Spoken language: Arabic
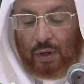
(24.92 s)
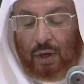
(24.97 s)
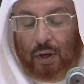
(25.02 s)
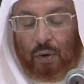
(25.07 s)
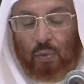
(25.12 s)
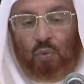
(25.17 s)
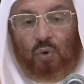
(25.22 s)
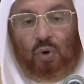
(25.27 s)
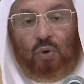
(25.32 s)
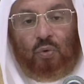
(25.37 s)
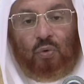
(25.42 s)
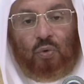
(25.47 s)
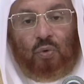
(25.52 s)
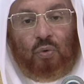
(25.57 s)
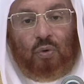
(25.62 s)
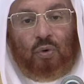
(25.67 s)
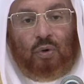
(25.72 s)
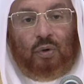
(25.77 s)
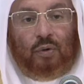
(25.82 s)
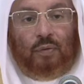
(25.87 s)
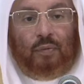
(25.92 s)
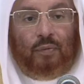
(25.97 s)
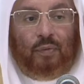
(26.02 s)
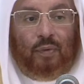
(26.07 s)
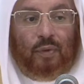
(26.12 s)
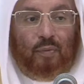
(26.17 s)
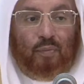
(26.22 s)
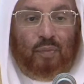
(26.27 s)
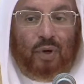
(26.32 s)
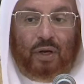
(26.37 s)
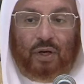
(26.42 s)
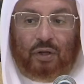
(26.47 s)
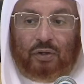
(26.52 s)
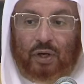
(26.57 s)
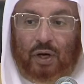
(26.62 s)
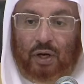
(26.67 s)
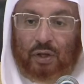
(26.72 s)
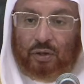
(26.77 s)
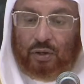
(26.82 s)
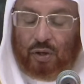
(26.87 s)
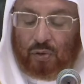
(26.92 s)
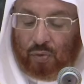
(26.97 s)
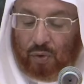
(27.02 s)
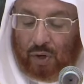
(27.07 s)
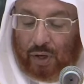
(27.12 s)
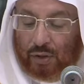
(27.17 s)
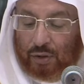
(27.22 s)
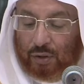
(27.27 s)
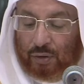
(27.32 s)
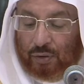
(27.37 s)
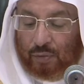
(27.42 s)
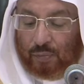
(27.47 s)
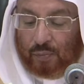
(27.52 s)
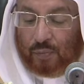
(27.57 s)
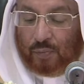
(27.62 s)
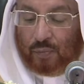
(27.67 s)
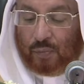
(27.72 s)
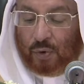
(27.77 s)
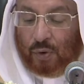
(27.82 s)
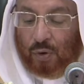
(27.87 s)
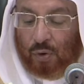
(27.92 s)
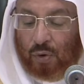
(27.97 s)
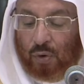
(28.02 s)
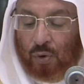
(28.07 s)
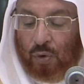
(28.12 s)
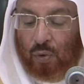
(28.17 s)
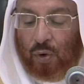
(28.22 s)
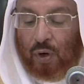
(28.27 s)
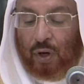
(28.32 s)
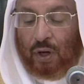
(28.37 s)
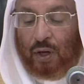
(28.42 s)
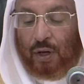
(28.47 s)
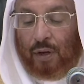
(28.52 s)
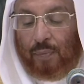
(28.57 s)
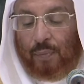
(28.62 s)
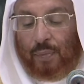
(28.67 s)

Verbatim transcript: اول ما نتحدث عنه هو